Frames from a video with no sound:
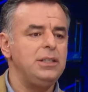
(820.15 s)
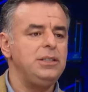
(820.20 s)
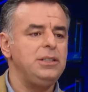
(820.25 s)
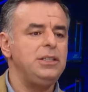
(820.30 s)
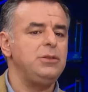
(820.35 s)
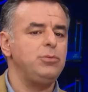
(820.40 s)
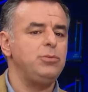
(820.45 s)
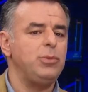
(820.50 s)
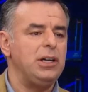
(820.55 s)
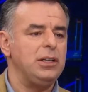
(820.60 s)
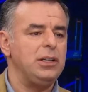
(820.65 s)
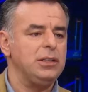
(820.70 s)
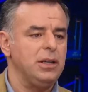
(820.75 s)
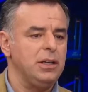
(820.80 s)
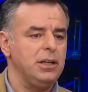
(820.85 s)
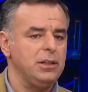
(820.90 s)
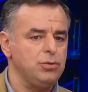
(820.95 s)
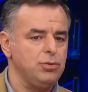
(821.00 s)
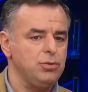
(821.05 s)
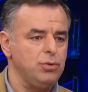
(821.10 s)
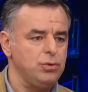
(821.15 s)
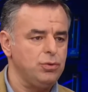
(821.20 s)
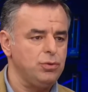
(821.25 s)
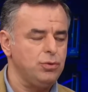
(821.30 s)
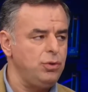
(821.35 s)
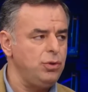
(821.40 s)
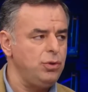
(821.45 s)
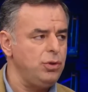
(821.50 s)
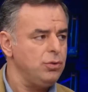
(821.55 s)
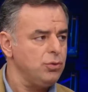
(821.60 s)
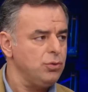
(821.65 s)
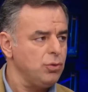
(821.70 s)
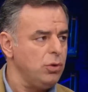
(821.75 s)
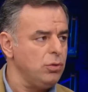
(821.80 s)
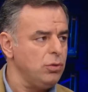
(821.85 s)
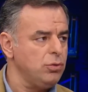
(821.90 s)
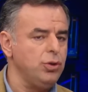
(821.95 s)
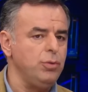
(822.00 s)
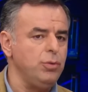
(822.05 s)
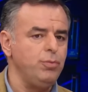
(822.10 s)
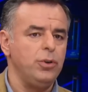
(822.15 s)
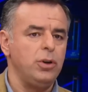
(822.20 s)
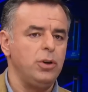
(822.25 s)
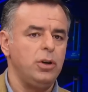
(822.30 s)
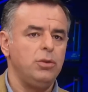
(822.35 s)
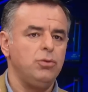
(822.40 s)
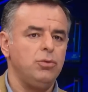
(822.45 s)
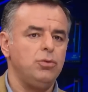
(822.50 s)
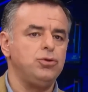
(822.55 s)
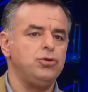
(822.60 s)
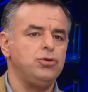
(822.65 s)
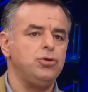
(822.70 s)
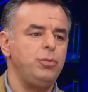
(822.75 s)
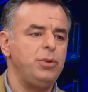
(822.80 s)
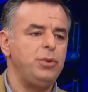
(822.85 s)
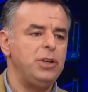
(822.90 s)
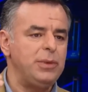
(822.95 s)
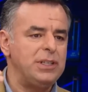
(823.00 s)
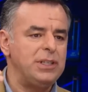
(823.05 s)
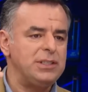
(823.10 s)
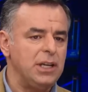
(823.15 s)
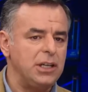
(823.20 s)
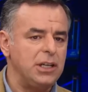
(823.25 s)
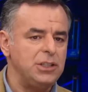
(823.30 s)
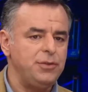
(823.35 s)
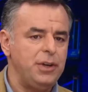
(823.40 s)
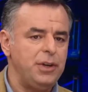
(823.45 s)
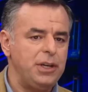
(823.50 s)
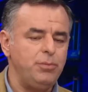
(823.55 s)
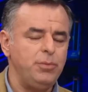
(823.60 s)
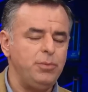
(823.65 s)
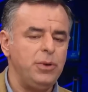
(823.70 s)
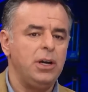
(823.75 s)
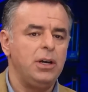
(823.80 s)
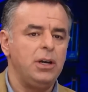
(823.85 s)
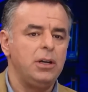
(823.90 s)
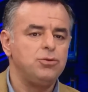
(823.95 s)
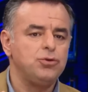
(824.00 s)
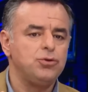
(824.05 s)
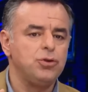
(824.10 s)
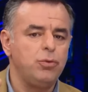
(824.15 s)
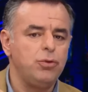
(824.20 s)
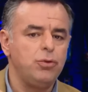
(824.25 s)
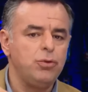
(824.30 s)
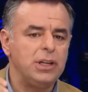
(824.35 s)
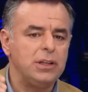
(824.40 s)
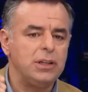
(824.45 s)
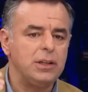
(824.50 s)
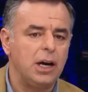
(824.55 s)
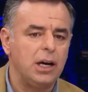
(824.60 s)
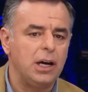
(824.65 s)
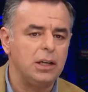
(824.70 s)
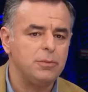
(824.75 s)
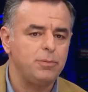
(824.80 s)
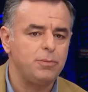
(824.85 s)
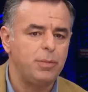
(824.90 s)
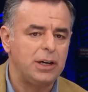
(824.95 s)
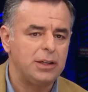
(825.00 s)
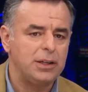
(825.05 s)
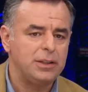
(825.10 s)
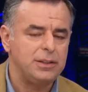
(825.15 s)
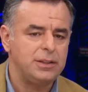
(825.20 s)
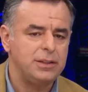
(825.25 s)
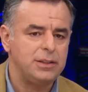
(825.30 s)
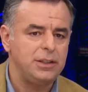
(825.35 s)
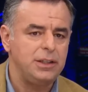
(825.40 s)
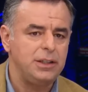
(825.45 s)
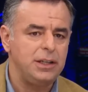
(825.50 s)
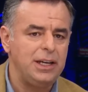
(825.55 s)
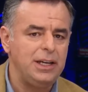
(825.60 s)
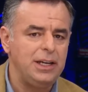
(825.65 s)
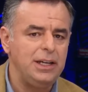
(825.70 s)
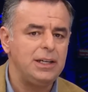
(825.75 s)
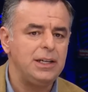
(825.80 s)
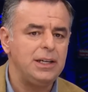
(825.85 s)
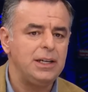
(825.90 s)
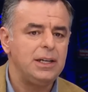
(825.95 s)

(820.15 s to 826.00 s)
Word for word: 26 Ağustos günü doldurup güçlü bir mesaj verip Cumhuriyet Halk Partisi ile